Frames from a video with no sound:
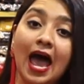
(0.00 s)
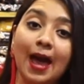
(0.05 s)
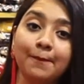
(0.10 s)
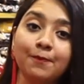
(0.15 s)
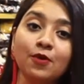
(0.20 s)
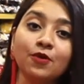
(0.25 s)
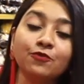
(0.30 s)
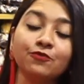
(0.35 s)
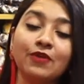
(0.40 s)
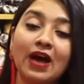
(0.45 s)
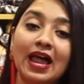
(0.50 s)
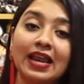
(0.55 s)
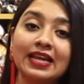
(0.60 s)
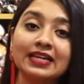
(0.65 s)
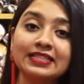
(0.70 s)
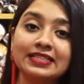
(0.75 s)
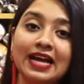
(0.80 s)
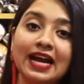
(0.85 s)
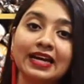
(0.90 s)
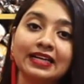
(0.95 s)
এবং
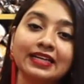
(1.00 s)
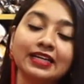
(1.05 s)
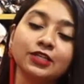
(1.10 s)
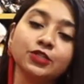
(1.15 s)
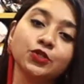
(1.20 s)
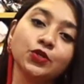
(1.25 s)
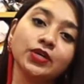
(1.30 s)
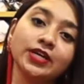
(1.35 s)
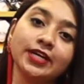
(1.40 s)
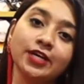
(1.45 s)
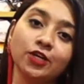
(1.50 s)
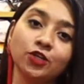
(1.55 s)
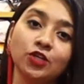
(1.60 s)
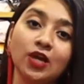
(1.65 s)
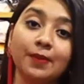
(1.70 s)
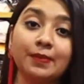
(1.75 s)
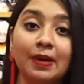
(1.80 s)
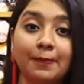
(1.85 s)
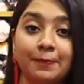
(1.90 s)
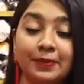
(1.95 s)
ভ্যালেন্টাইন ডের জন্য কিন্তু
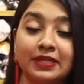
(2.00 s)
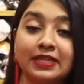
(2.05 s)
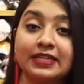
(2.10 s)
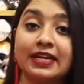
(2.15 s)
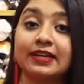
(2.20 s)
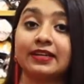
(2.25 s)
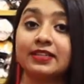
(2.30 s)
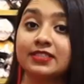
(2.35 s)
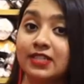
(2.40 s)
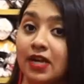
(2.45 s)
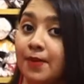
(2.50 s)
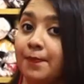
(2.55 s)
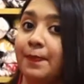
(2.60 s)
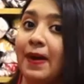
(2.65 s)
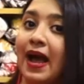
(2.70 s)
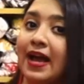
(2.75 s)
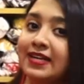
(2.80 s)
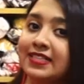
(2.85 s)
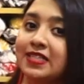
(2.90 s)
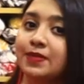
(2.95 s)
আমি আপনাদেরকে একটা
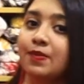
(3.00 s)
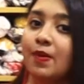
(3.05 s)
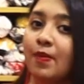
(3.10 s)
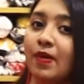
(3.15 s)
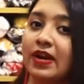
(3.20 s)
সারপ্রাইজ দেবো